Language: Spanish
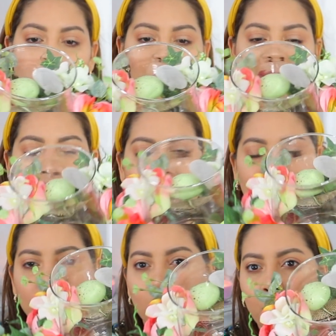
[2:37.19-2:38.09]
pero están
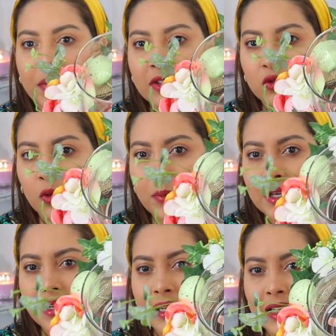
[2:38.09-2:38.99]
súper,
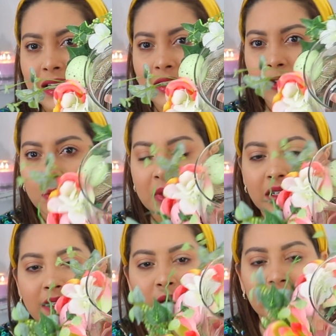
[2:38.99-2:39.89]
súper lindos.
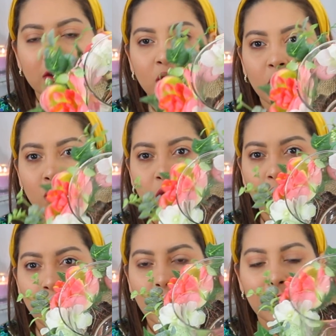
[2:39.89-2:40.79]
Miren qué lindo los
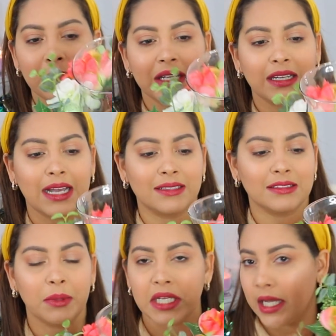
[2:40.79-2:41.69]
colores, me
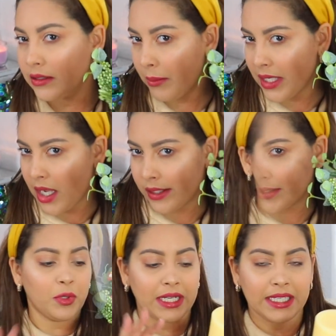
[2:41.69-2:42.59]
encanta, me encanta. He
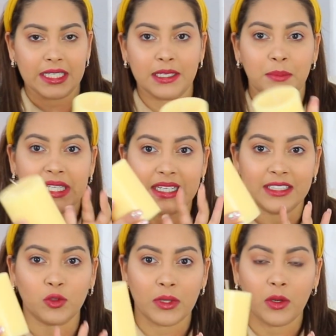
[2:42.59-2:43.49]
estado por aquí, miren,
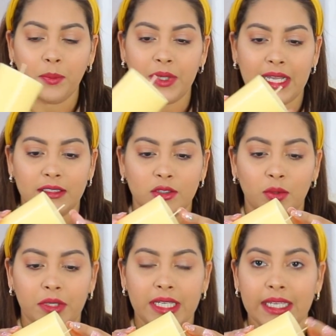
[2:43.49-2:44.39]
estuve
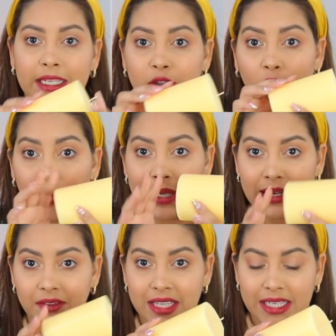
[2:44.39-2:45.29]
comprando eh, dos
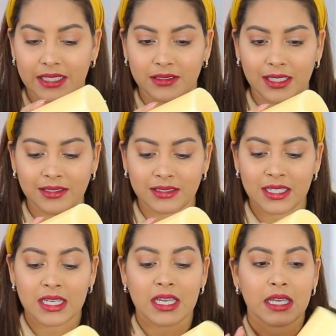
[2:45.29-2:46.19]
velas de
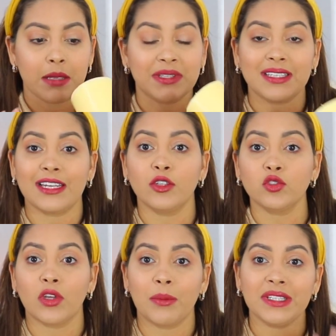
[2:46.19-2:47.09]
estas y me salieron
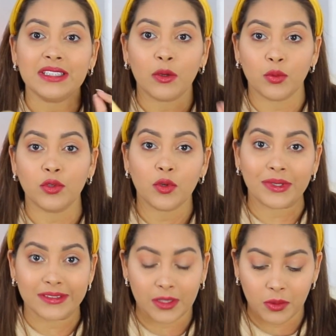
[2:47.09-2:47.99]
solamente en
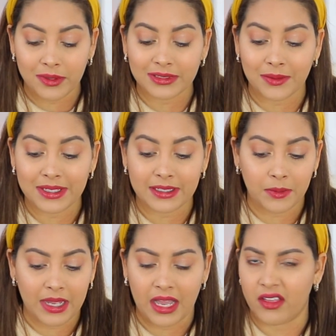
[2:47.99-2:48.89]
1.99, estaban
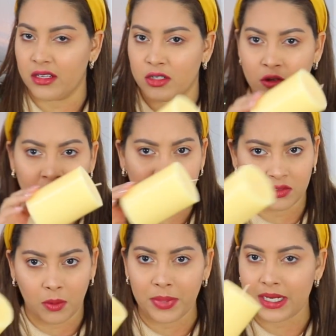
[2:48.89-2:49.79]
rebajadas, no
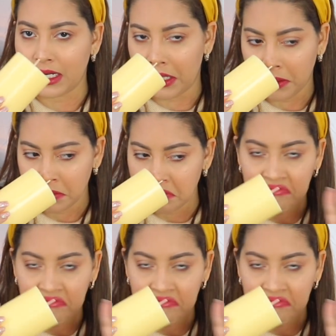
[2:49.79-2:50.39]
son para nada